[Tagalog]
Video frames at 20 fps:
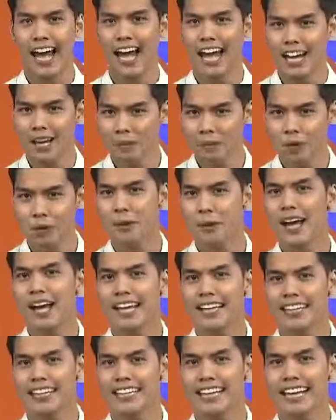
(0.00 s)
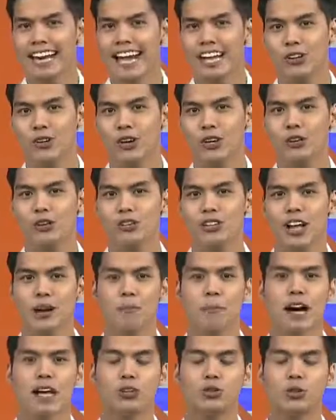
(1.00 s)
Alam nyo ba, dinarayo ngayon
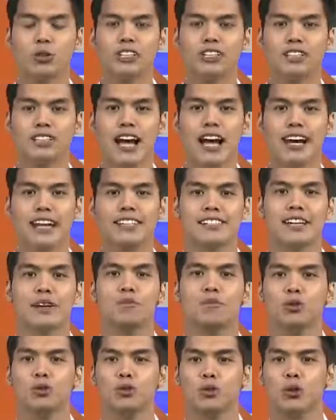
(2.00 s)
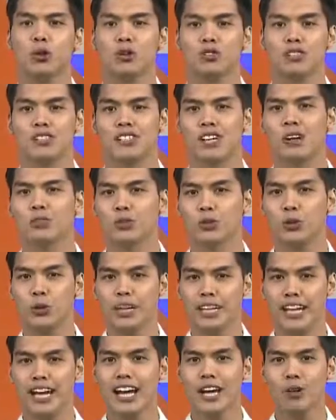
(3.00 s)
ng mga turista ang isang bundok sa South
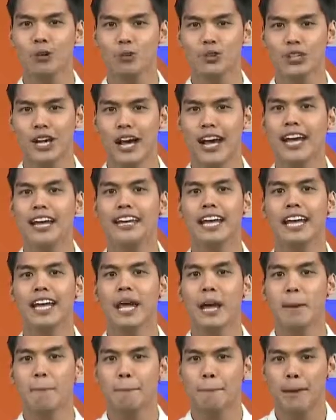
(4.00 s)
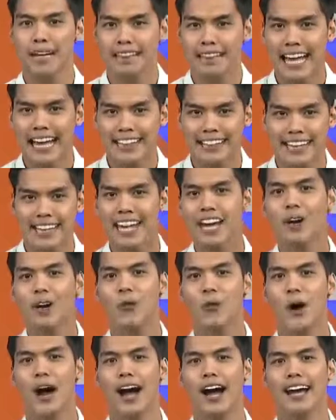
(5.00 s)
Korea kung saan
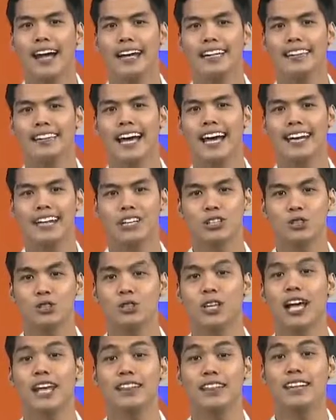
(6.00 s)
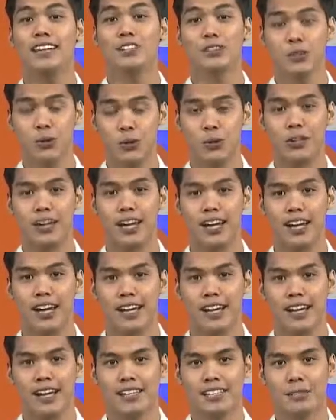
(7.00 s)
matatanaw ang ganda ng syudad ng Seoul.
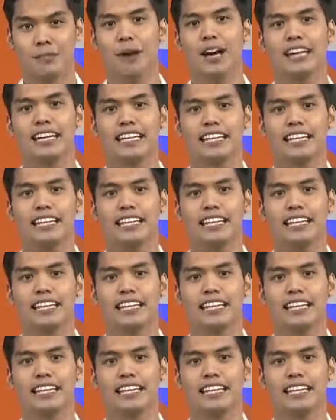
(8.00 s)
Sa mga